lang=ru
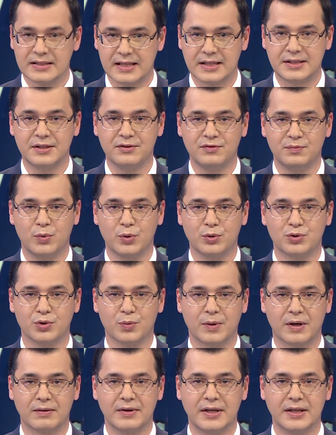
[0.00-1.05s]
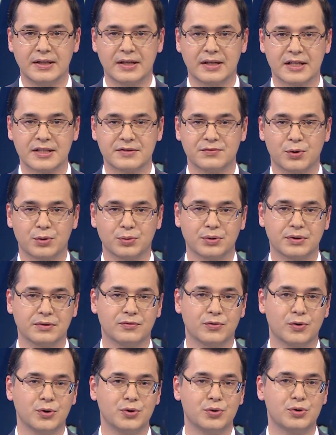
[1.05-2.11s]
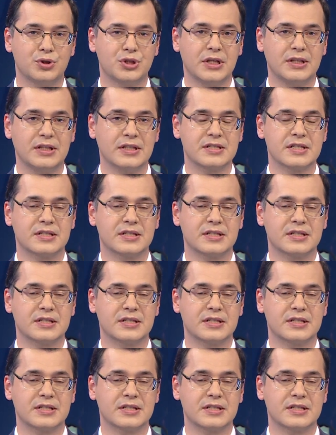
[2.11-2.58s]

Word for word: Затем в пункте управления, развернутым в ходе учений,